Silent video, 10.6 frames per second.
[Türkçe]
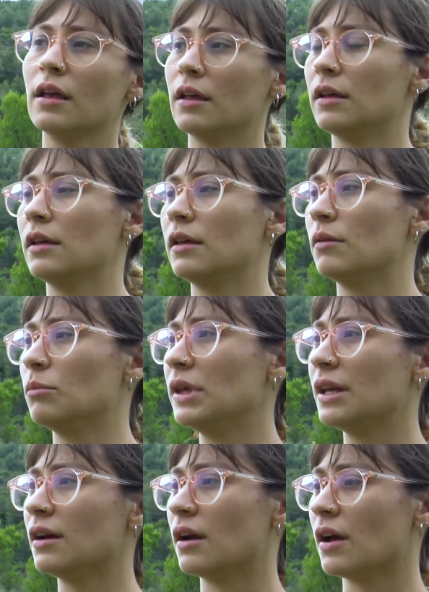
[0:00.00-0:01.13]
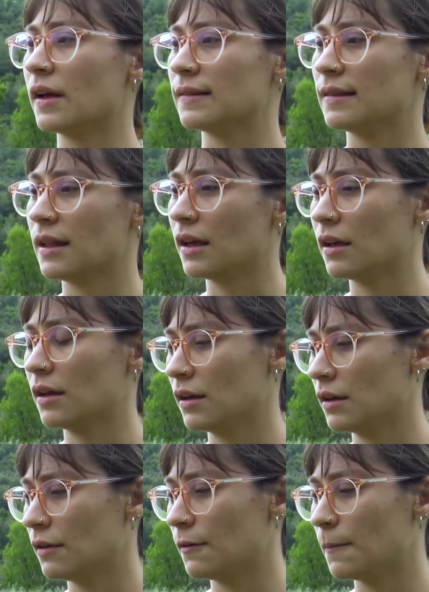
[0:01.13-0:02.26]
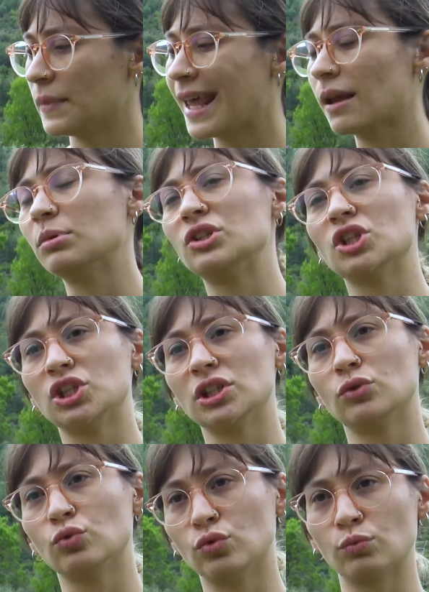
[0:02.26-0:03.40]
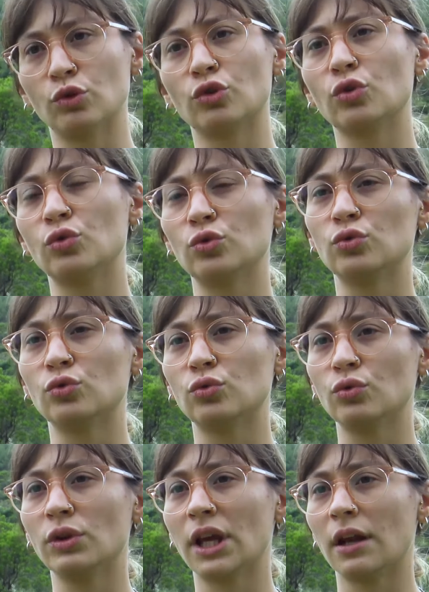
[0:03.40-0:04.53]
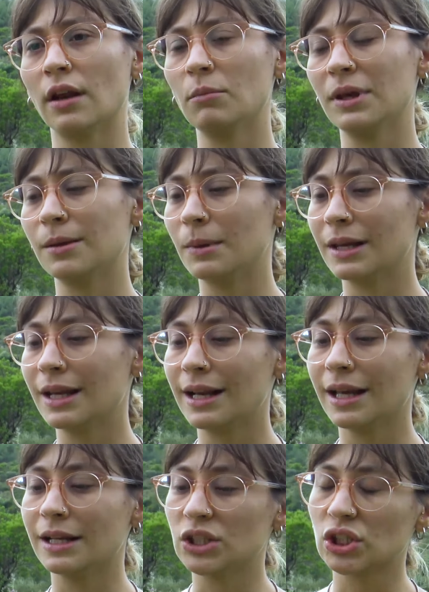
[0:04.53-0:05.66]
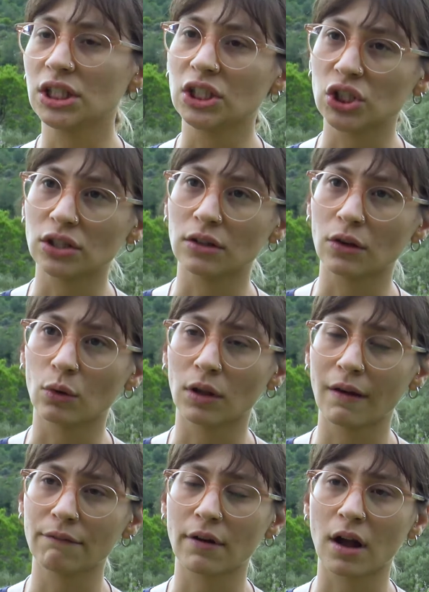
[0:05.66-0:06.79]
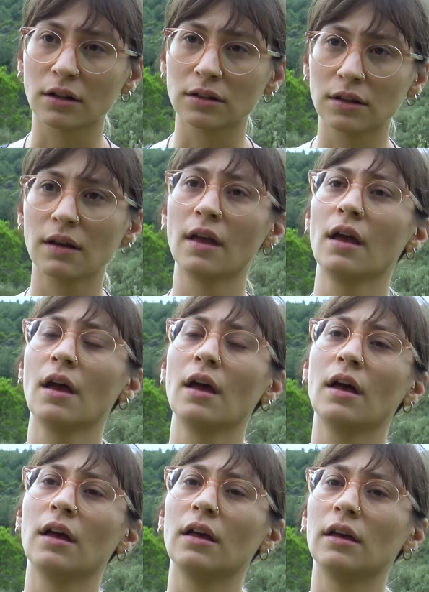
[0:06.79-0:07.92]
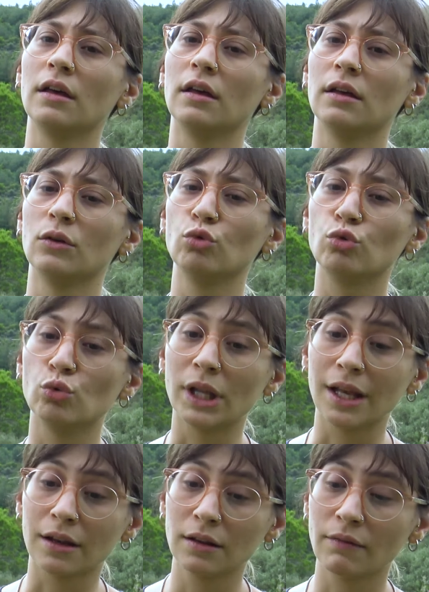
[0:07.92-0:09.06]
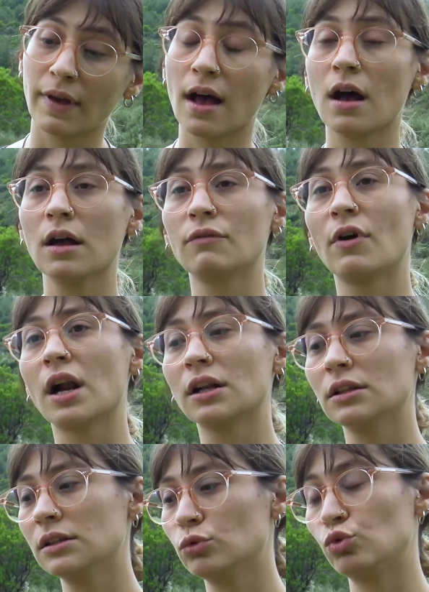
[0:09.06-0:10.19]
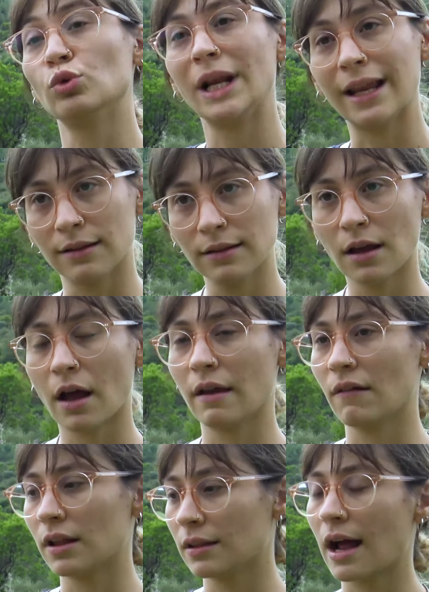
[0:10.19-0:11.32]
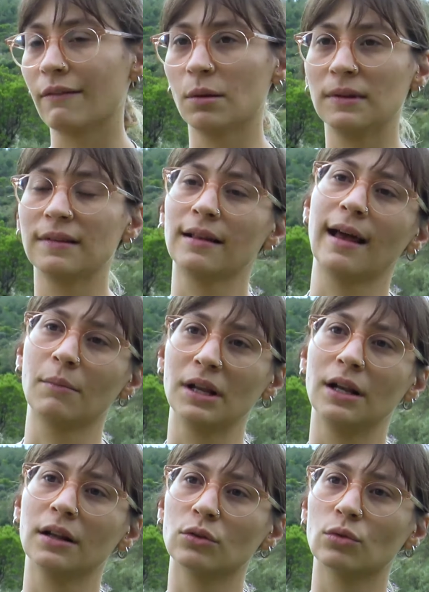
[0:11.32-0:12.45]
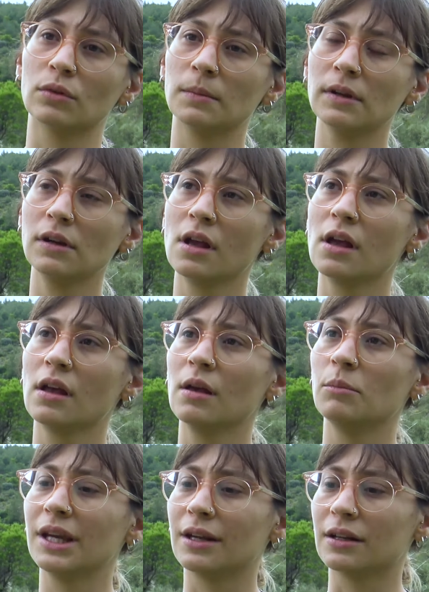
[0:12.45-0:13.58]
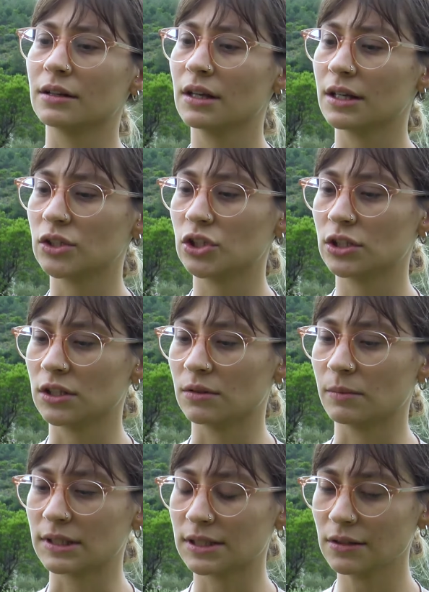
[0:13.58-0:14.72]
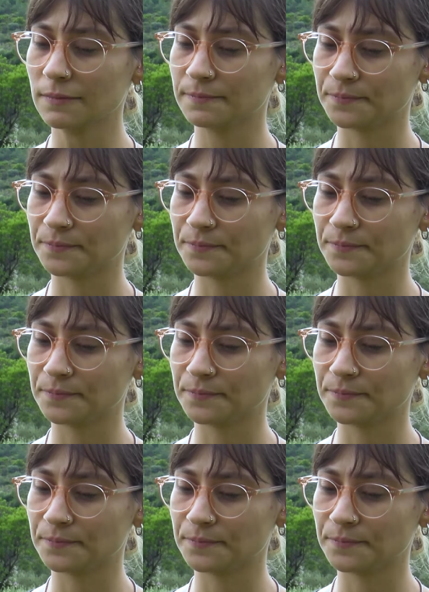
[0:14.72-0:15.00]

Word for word: e, bir arazide e, tek bir çeşit ürün, monokültür ürün yerine birbiriyle ilişki içinde olan farklı e, ürünlerin veya farklı türlerin, hayvanlar ve bitkiler birlikte olabilir, bir arada yetiştirilmesi.